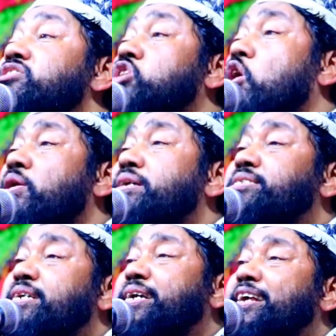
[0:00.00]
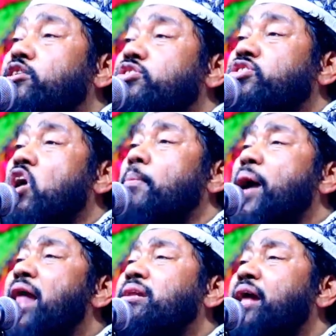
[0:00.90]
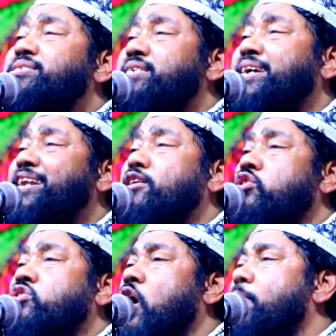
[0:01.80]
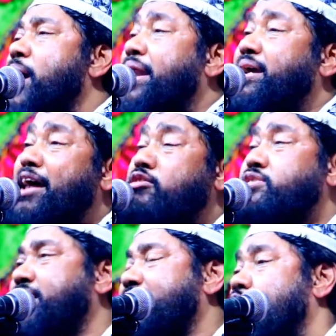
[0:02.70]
যখনই জিকির করতে হবে আল্লাহর জিকির করতে হবে আর কারো জিকির